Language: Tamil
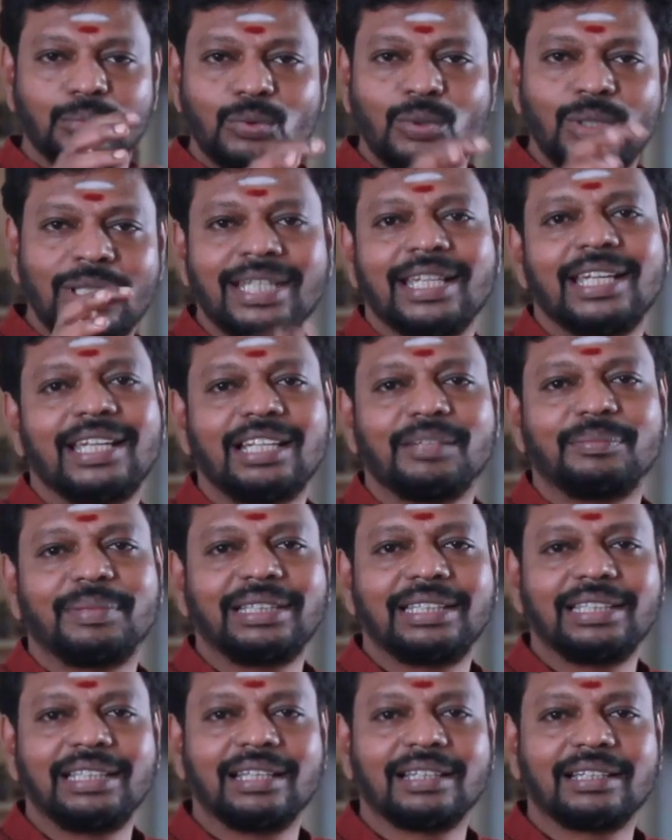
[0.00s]
மூலிகையில்
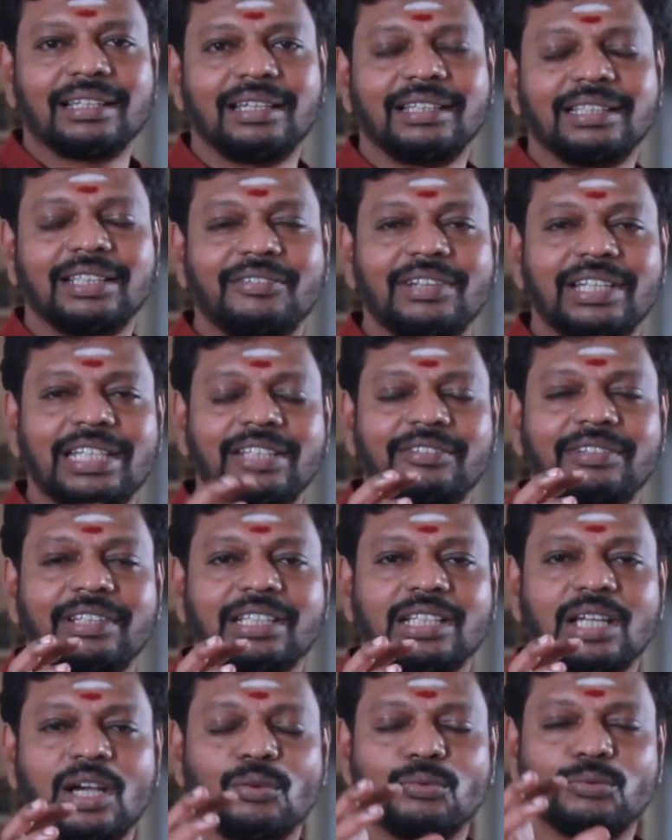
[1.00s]
பார்த்தீங்கன்னாக்கா இந்த வெட்டி
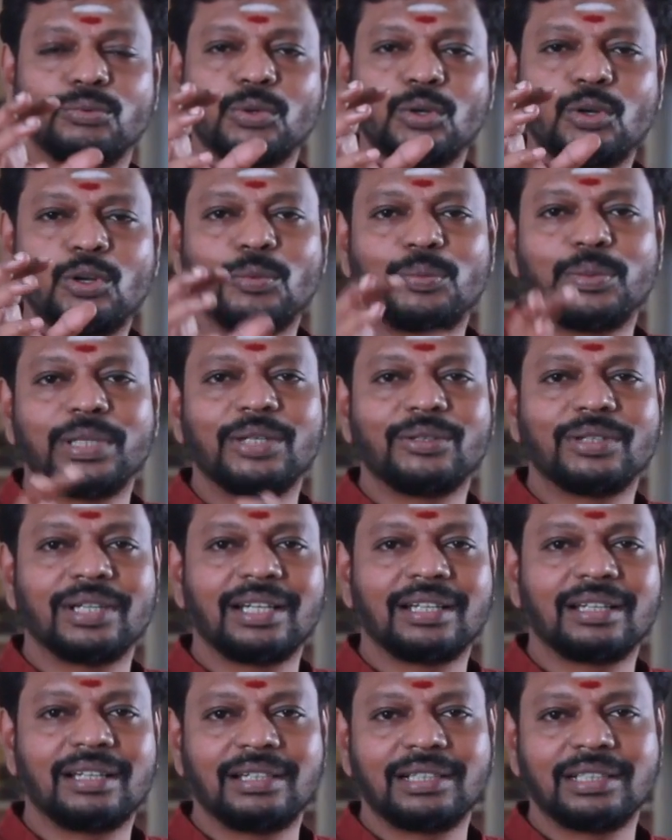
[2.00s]
வேர்க்கு அவ்வளோ பெரிய ஒரு
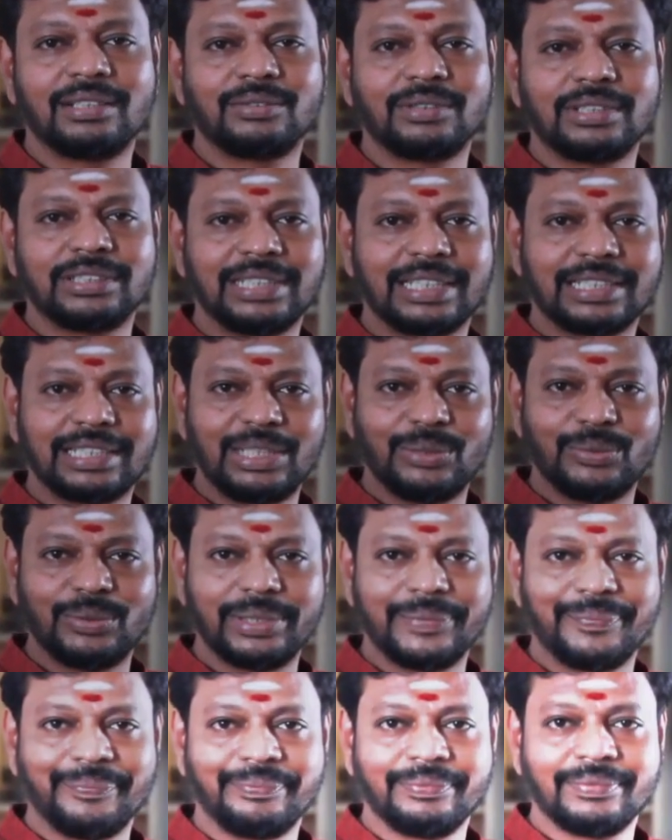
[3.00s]
அழகான ஒரு சக்தி
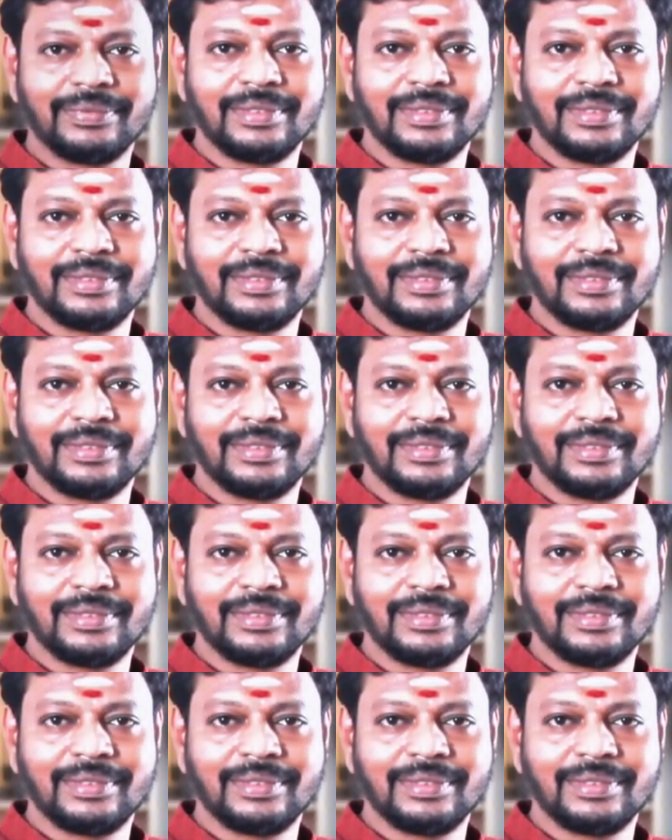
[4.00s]
உண்டு